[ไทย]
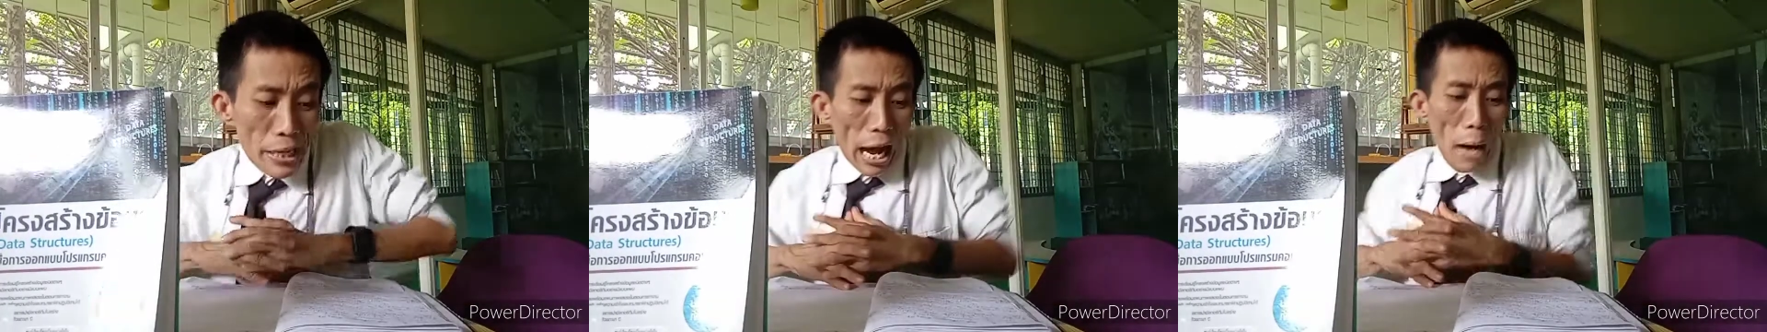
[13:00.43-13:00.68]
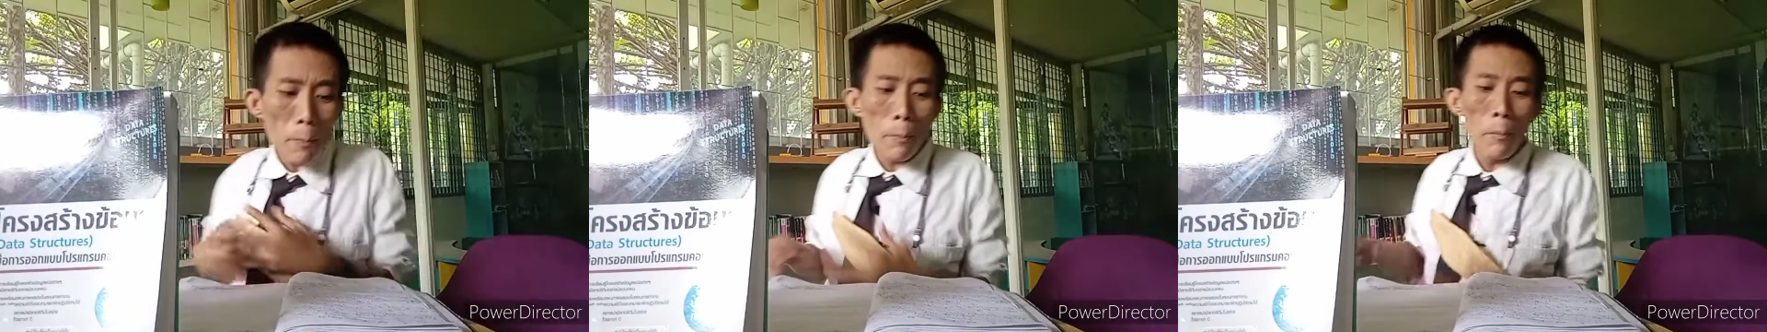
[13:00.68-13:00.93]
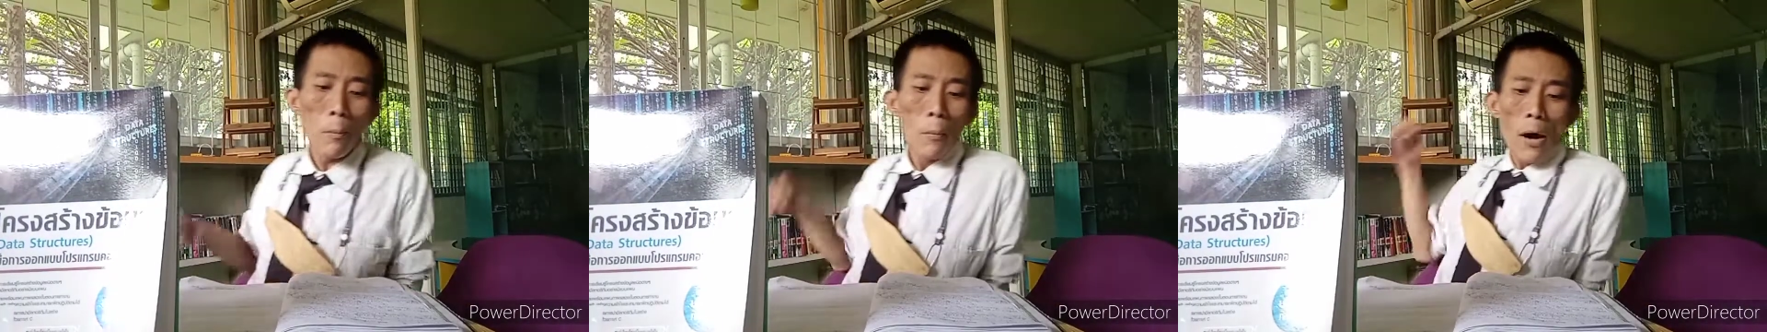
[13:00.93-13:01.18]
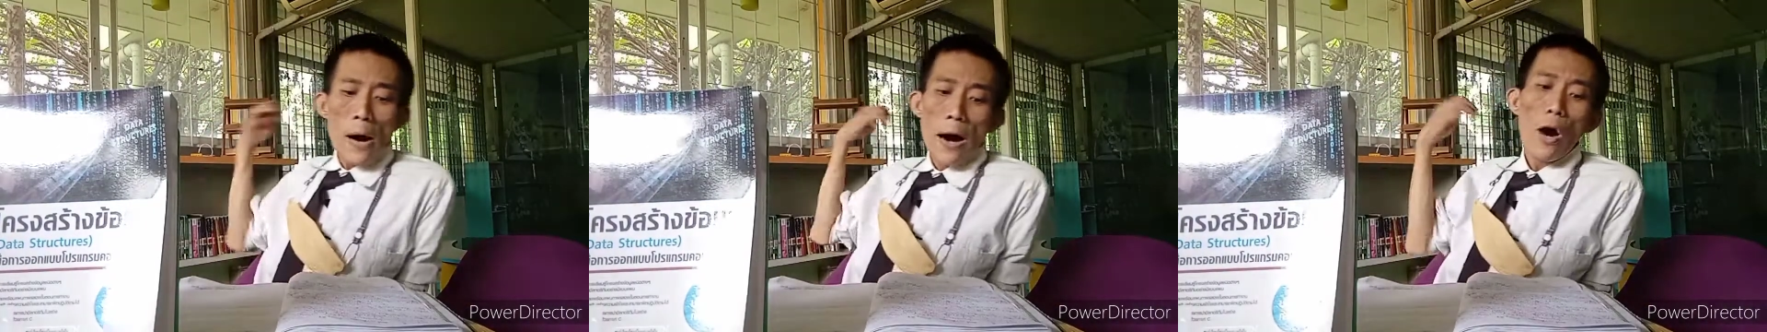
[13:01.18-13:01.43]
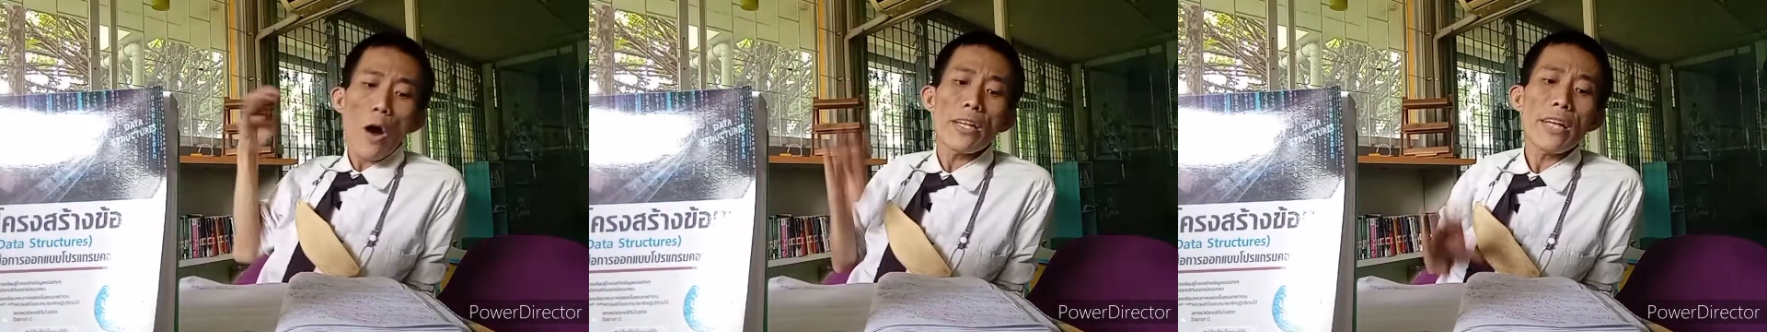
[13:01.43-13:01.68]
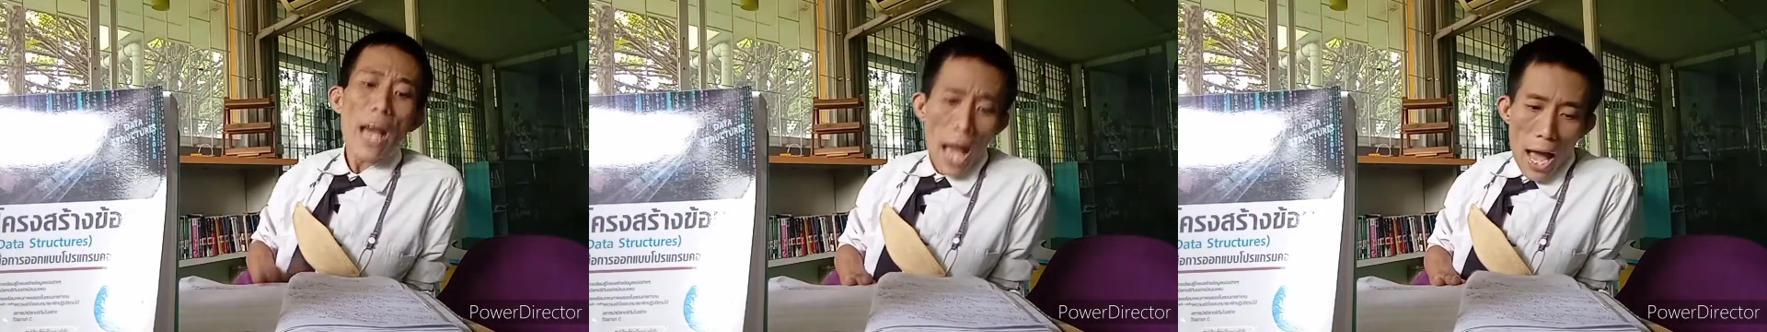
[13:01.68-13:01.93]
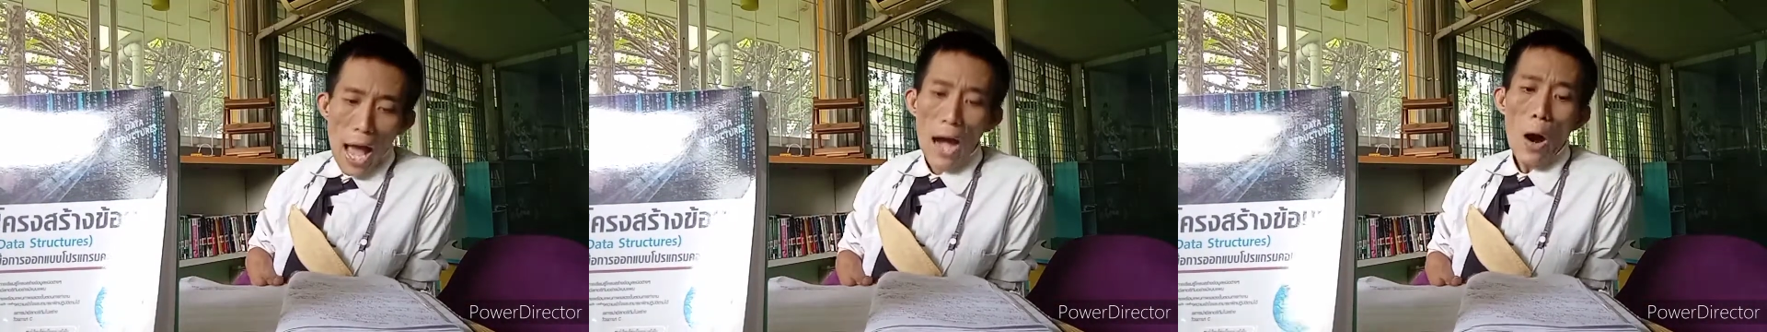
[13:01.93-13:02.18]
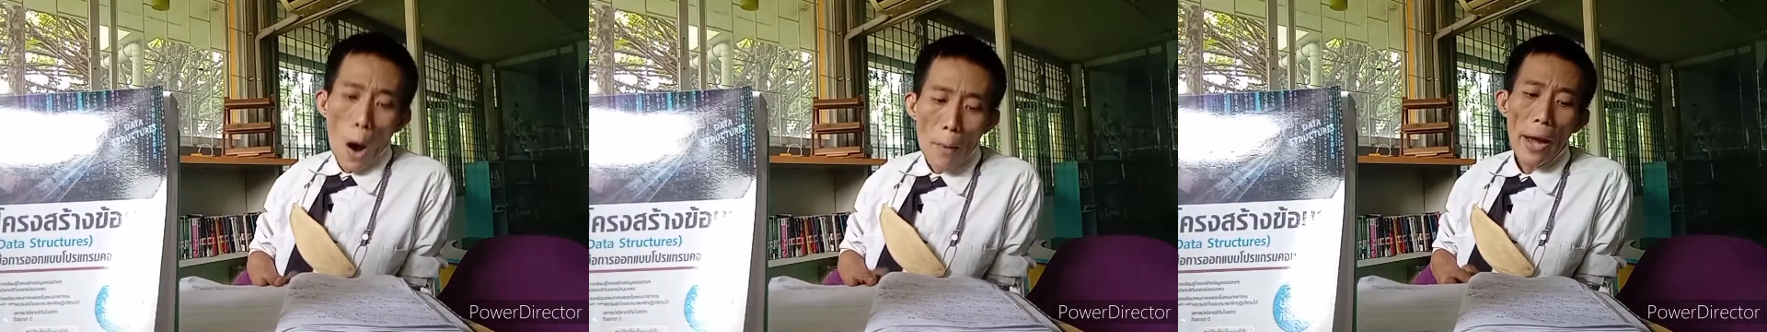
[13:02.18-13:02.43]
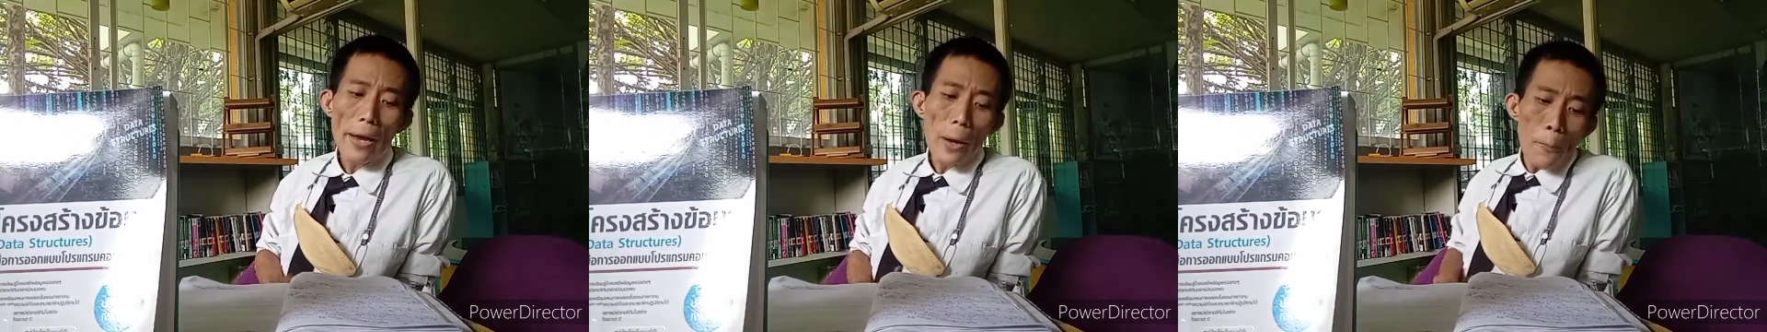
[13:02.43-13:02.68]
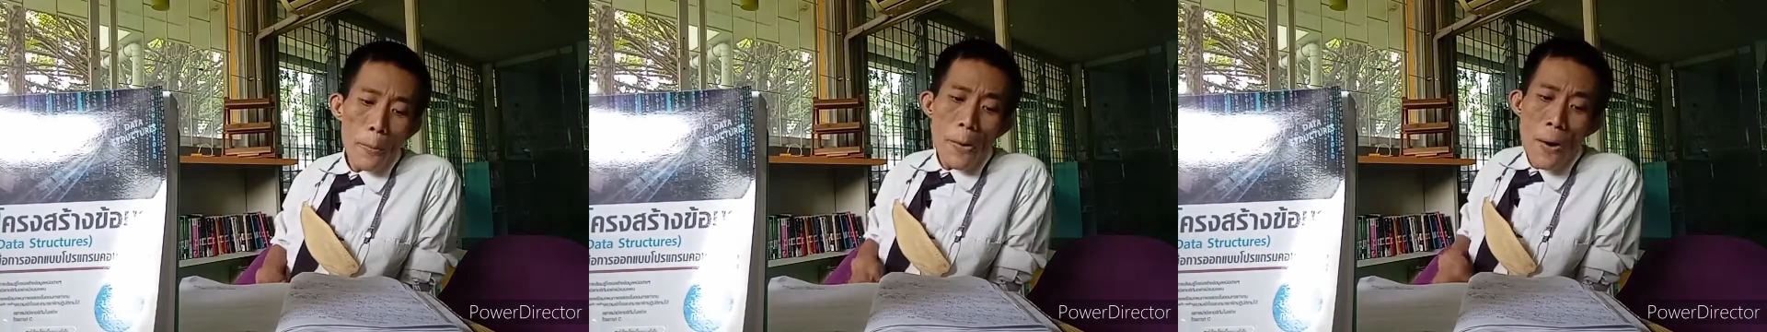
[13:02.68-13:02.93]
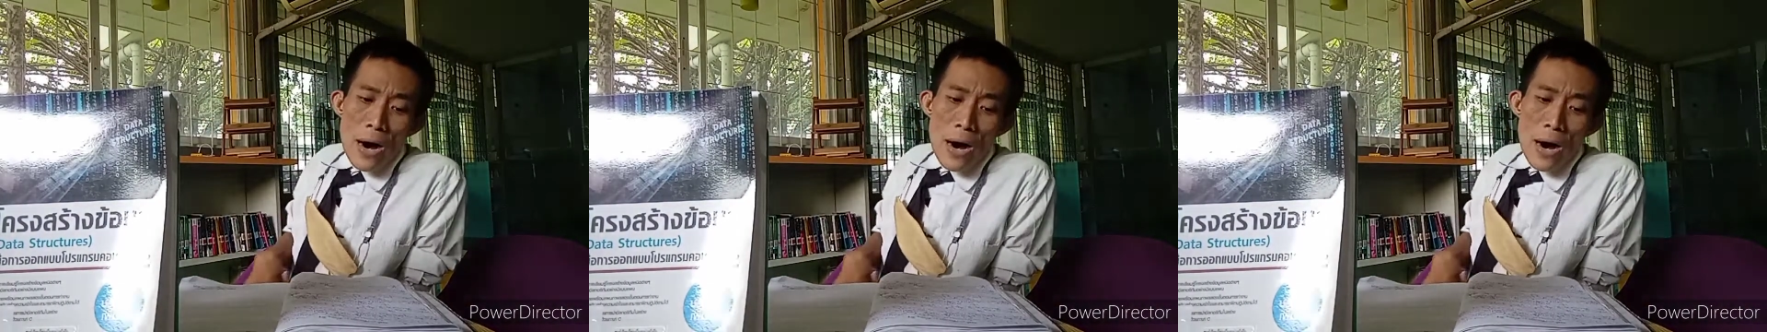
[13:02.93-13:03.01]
นะครับเออข้อที่ห้าขออภัยครับ